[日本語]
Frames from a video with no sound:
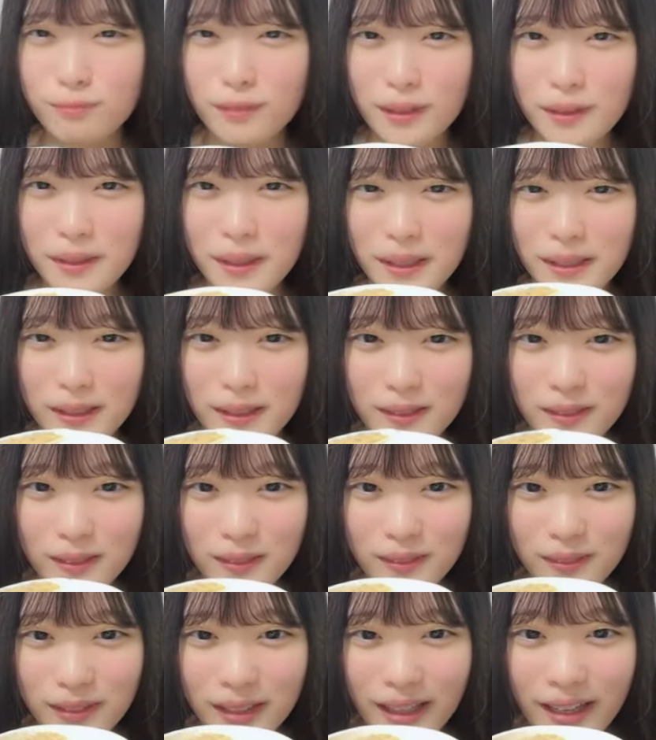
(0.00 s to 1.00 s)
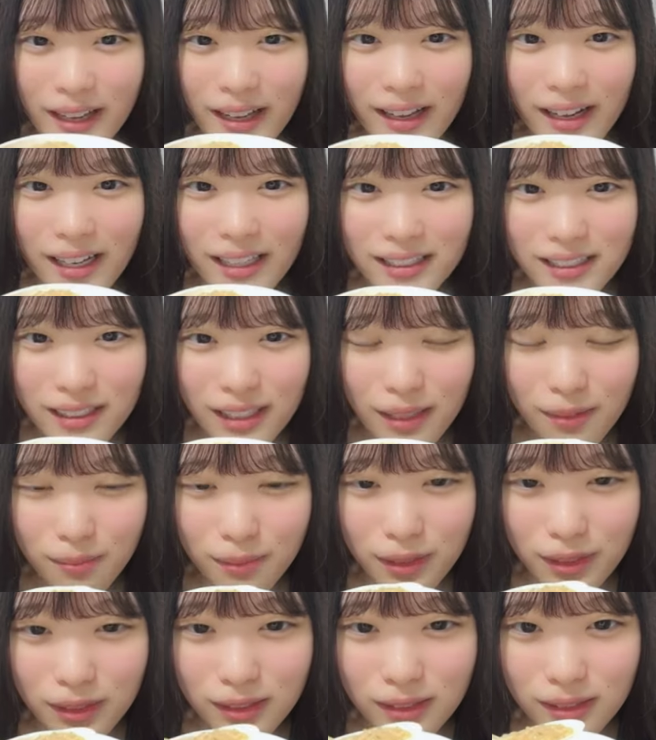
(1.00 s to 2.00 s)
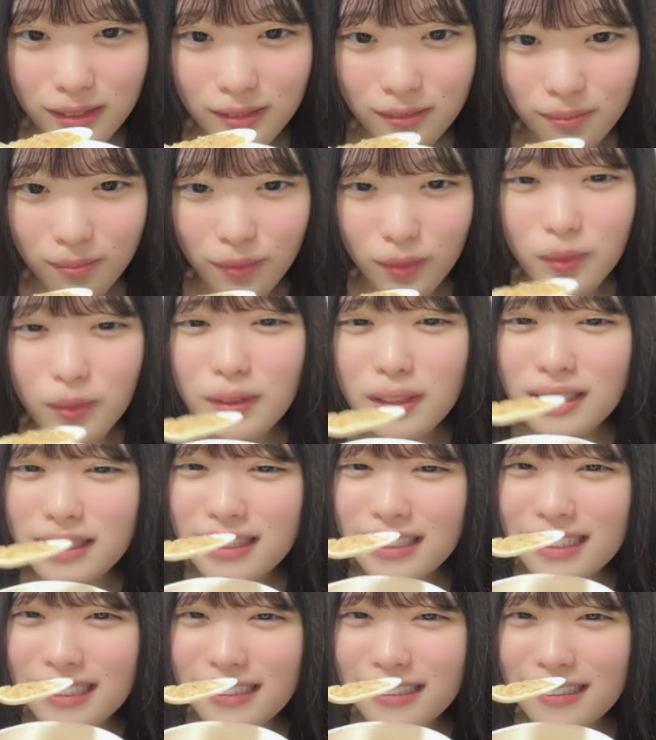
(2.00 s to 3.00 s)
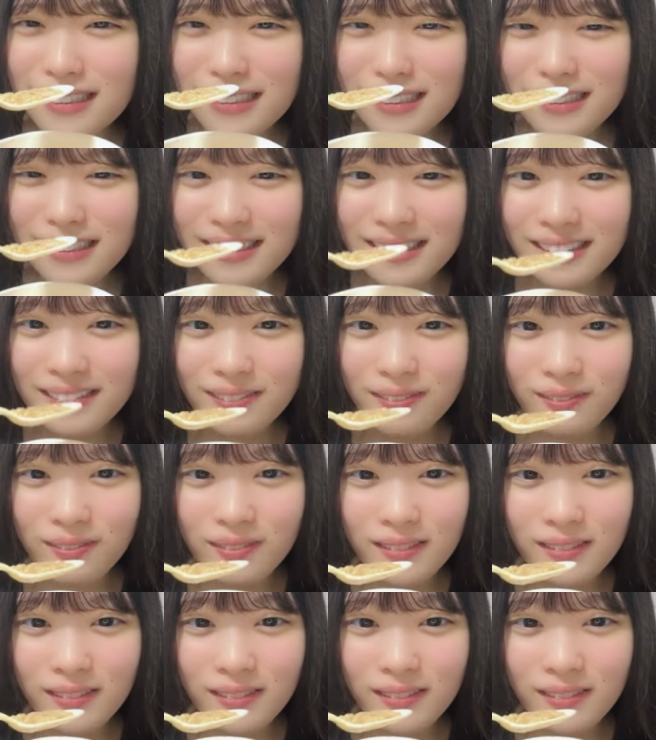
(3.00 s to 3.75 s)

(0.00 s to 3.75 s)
一回きりなので味わいます美味しい